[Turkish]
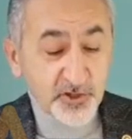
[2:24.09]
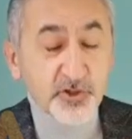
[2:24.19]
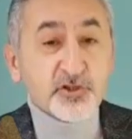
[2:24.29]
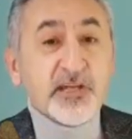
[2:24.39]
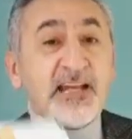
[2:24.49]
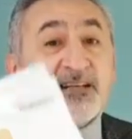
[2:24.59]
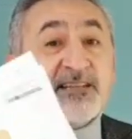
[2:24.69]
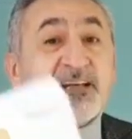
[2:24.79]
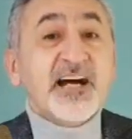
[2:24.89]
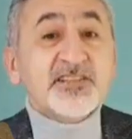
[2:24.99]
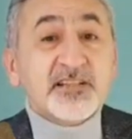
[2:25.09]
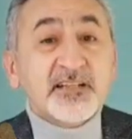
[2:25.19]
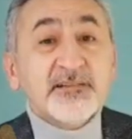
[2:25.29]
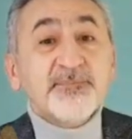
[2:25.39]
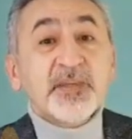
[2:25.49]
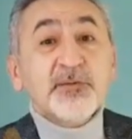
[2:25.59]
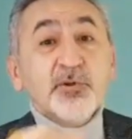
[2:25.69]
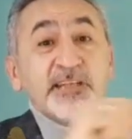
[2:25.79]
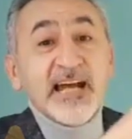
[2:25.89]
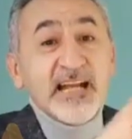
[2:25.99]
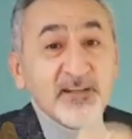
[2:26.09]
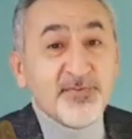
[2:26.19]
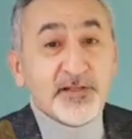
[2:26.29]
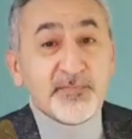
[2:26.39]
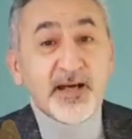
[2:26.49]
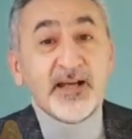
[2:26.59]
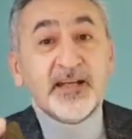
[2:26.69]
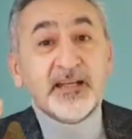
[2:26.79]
Çünkü elinizdeki aşının bu yerli firma